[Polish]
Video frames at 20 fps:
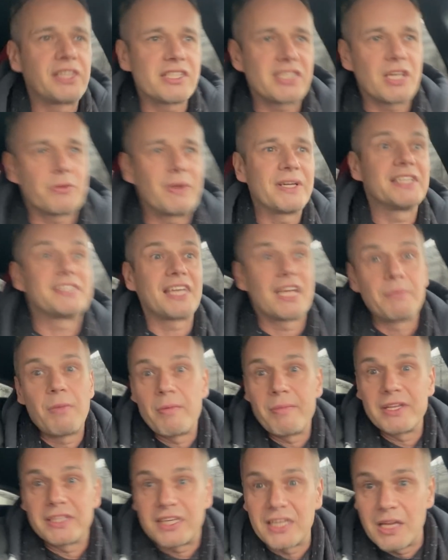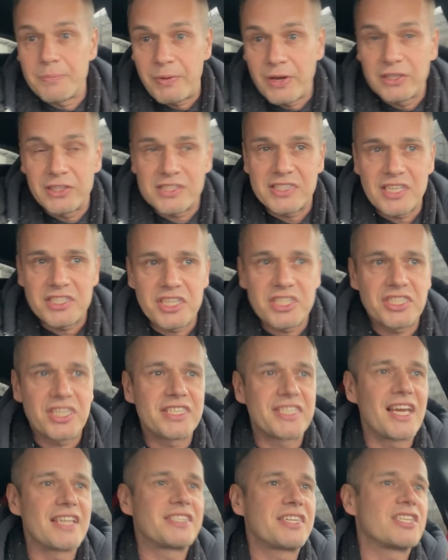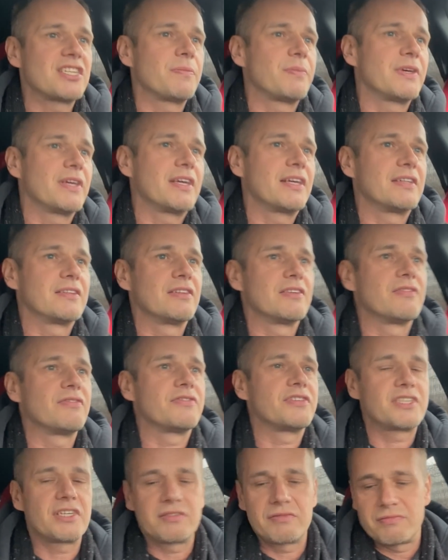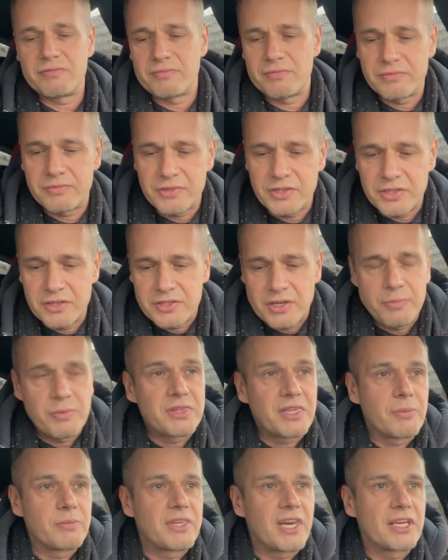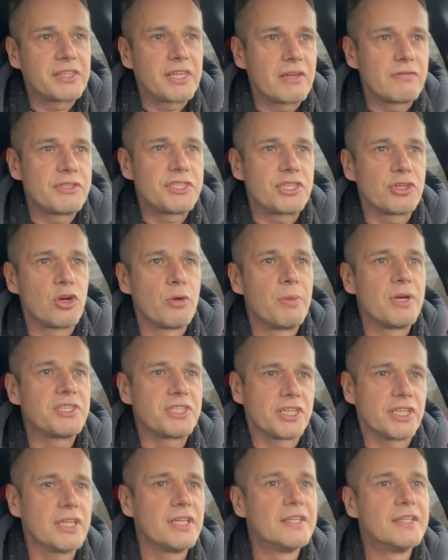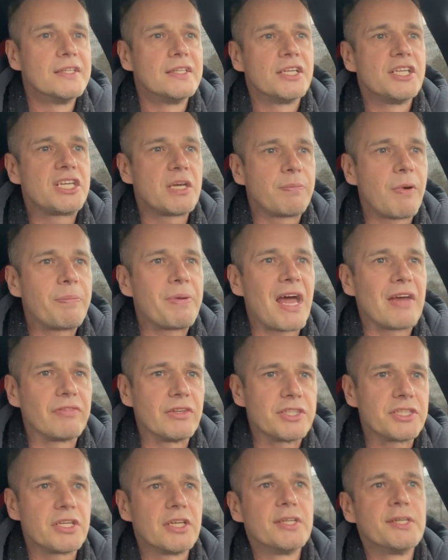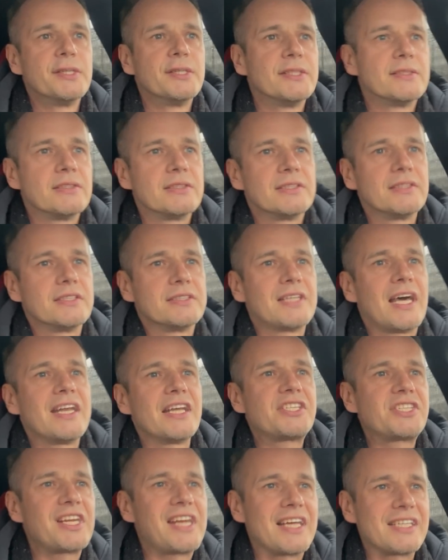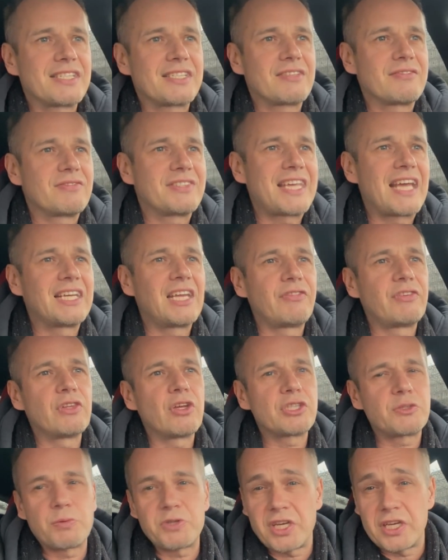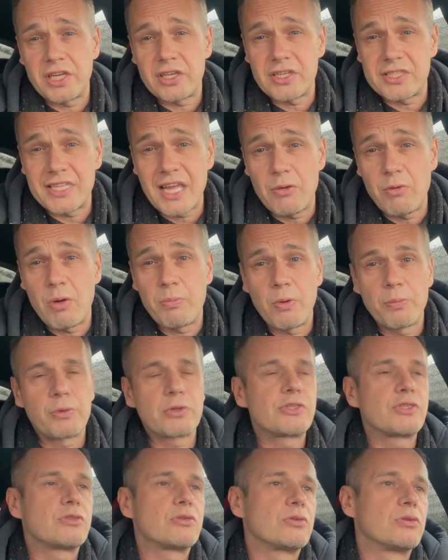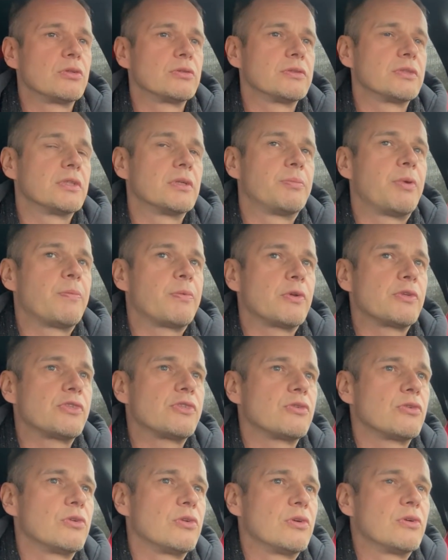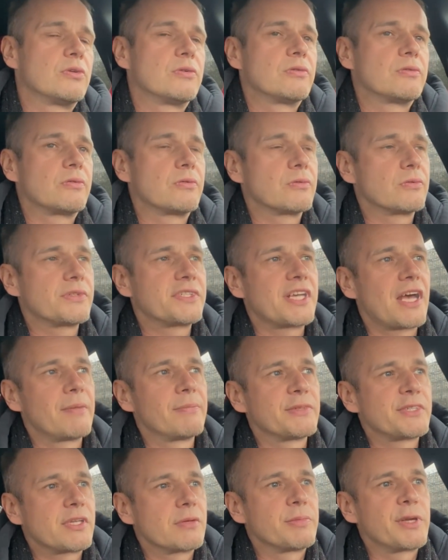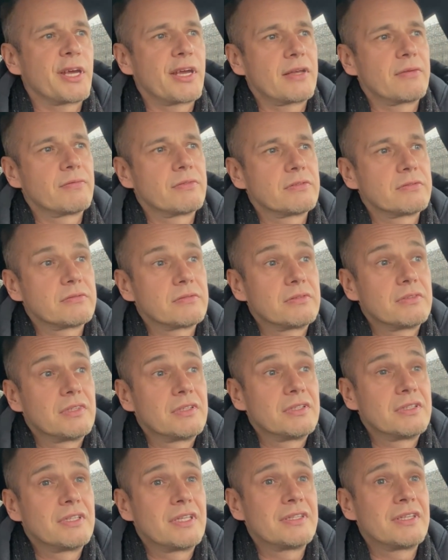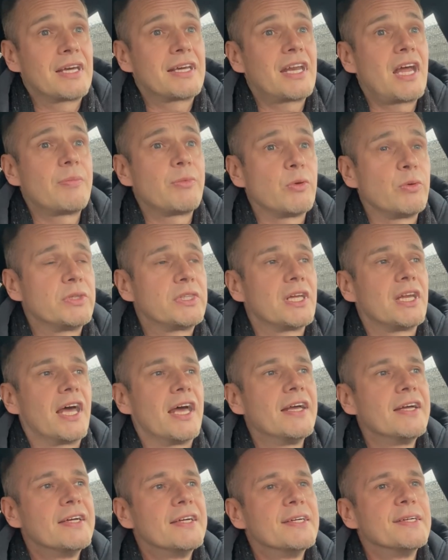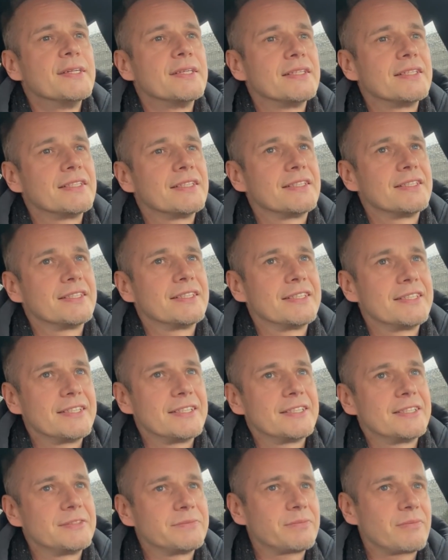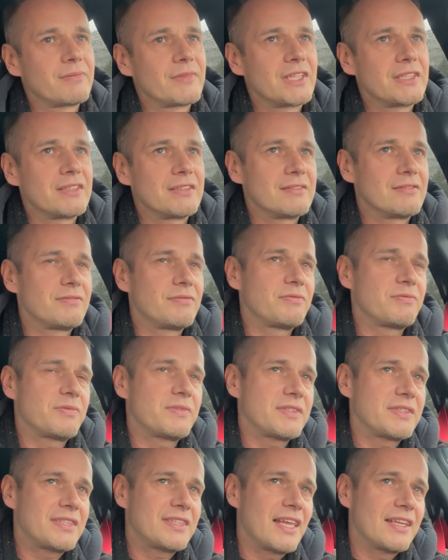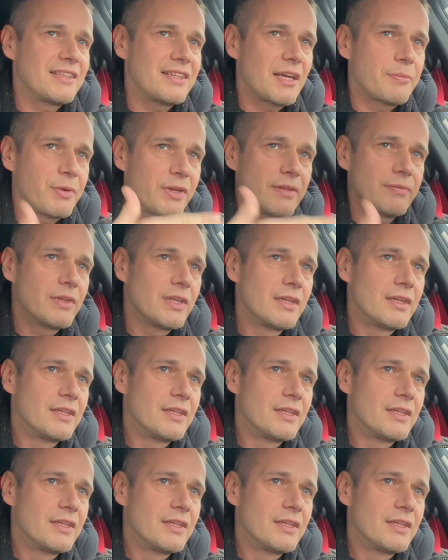to jest dokładnie ten moment, kiedy powinien dostać jeszcze szansę, żeby żeby tym dyrektorem wyścigu być i, i, się poprawić. E, no ale jeszcze raz, za niewinność mu się nie dostało, po prostu, e, po prostu sam sobie nagrabił i tyle. E, ten jakby...